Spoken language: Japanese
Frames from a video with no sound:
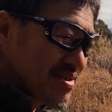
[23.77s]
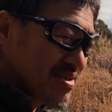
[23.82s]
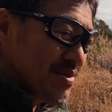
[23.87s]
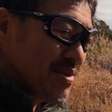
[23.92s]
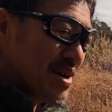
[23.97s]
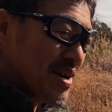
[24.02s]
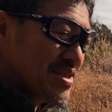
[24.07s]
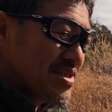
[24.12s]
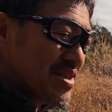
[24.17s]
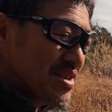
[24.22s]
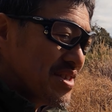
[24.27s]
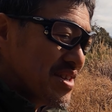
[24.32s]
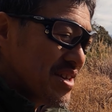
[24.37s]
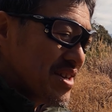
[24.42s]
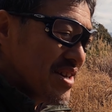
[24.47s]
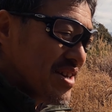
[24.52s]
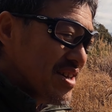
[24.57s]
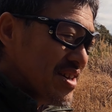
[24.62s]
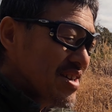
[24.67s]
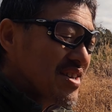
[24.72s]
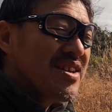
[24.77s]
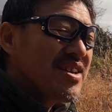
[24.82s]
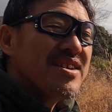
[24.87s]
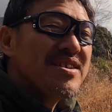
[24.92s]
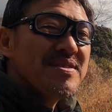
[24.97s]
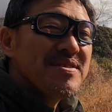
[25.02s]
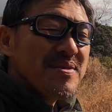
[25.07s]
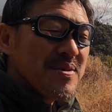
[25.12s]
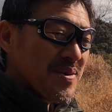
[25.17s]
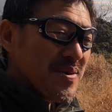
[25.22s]
小型で
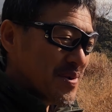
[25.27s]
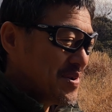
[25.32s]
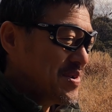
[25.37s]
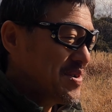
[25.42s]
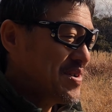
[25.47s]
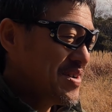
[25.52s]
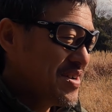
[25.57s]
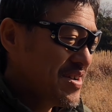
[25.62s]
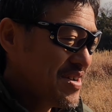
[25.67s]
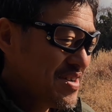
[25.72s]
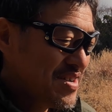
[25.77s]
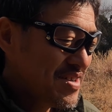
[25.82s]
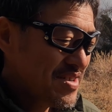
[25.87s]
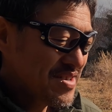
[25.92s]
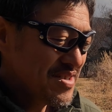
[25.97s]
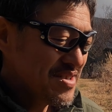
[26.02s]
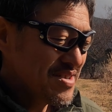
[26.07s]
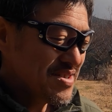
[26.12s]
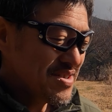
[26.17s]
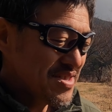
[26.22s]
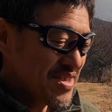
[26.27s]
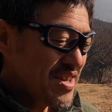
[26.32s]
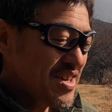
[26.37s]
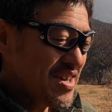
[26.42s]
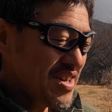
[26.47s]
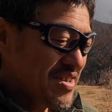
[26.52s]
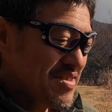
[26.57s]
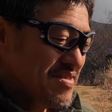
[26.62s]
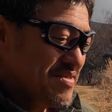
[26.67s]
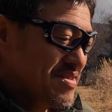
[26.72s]
軽量。
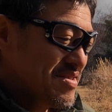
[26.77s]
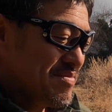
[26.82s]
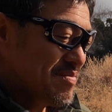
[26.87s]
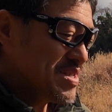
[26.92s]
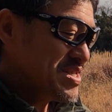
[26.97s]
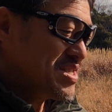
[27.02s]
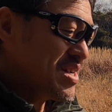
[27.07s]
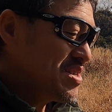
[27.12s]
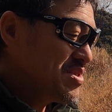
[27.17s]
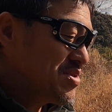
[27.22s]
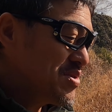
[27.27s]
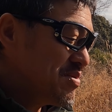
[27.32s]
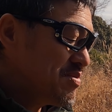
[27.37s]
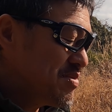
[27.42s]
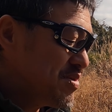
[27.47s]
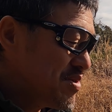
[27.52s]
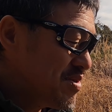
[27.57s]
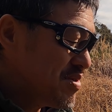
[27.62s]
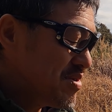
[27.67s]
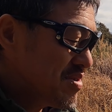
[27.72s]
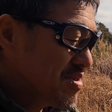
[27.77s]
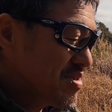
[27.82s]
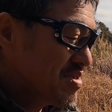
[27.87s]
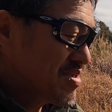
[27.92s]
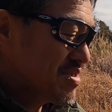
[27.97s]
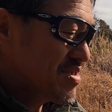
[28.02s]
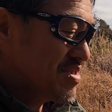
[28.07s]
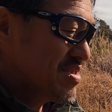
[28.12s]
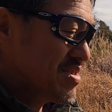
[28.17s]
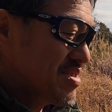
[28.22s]
で、まあ、サイトも
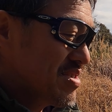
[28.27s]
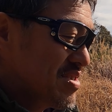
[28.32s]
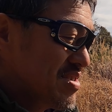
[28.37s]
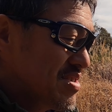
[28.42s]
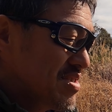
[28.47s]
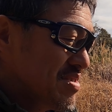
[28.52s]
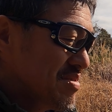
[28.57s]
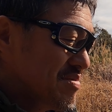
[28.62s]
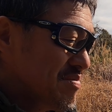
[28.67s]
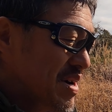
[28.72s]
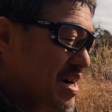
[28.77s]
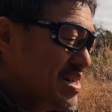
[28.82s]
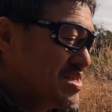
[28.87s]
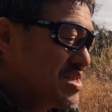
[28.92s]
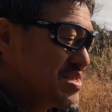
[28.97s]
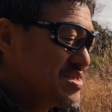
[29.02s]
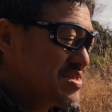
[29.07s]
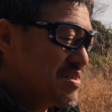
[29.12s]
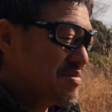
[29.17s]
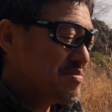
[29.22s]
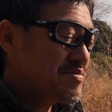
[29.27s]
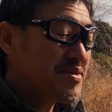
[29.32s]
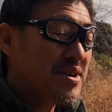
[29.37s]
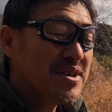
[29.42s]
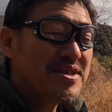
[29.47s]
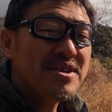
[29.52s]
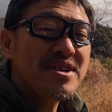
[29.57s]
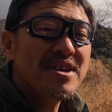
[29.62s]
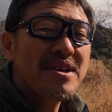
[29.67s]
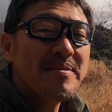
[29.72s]
まあ、アジャスタブ
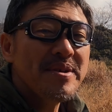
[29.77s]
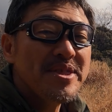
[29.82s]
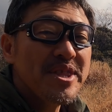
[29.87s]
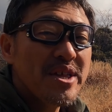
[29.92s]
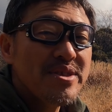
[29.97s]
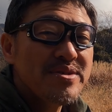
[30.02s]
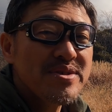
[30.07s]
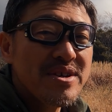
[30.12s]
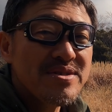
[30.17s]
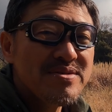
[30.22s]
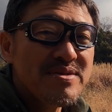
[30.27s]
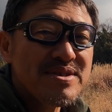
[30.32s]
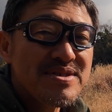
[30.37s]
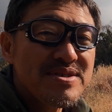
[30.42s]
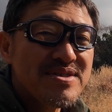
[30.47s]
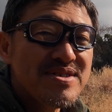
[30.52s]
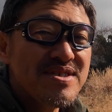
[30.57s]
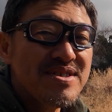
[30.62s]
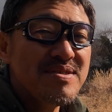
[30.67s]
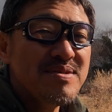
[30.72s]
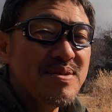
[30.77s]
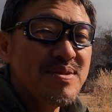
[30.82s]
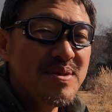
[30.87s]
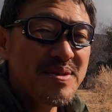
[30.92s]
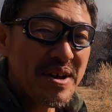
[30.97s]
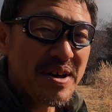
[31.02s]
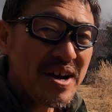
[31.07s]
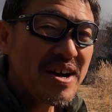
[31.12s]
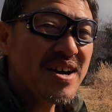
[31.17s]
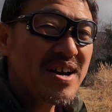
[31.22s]
ができればダッツサイトがついてるよ
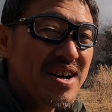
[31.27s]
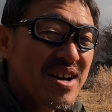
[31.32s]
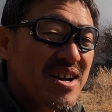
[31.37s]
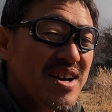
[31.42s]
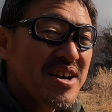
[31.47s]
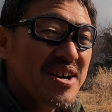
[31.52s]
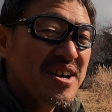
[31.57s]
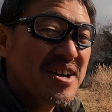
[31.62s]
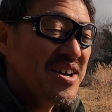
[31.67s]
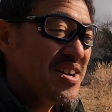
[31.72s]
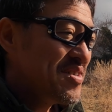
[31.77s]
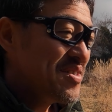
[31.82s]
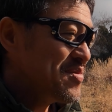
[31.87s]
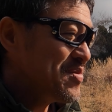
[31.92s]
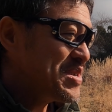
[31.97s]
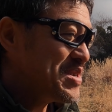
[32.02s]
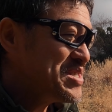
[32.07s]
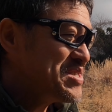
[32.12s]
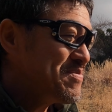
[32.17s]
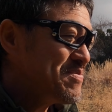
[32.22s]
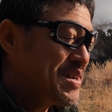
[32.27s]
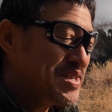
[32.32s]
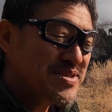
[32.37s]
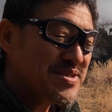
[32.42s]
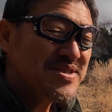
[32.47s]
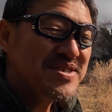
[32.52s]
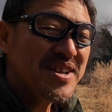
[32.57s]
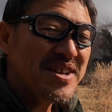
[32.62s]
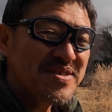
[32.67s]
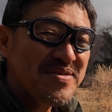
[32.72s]
うな。まあ、一番好
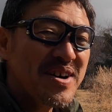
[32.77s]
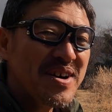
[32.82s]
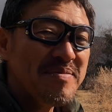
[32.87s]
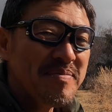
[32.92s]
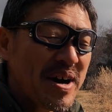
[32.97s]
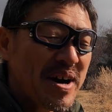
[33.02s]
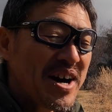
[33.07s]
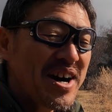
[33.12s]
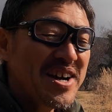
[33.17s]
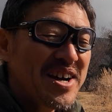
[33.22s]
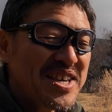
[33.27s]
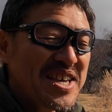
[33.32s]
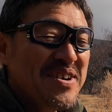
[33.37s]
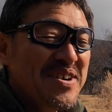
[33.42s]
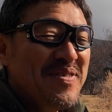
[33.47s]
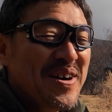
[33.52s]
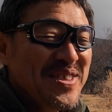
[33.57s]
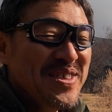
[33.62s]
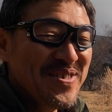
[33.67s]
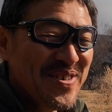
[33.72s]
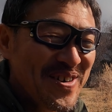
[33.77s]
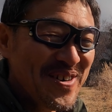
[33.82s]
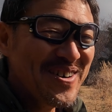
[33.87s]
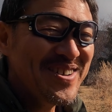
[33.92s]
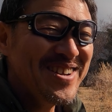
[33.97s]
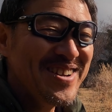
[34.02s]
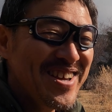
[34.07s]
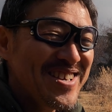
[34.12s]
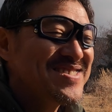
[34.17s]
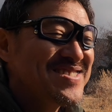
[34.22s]
きなのは、まあ、ハイキャパの
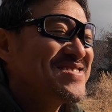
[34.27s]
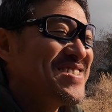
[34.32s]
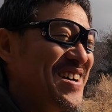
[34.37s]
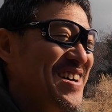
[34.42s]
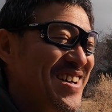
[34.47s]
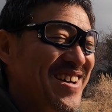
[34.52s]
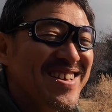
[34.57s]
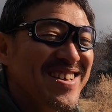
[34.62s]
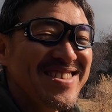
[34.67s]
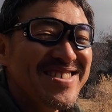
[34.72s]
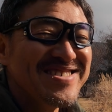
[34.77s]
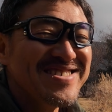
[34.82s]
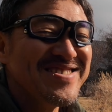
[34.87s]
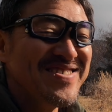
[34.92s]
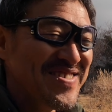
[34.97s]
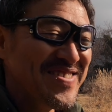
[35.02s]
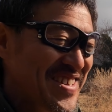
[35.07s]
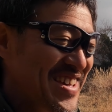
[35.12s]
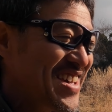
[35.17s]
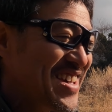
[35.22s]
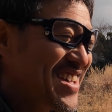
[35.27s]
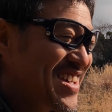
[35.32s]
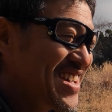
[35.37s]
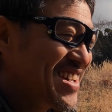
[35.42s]
レースガンですよね。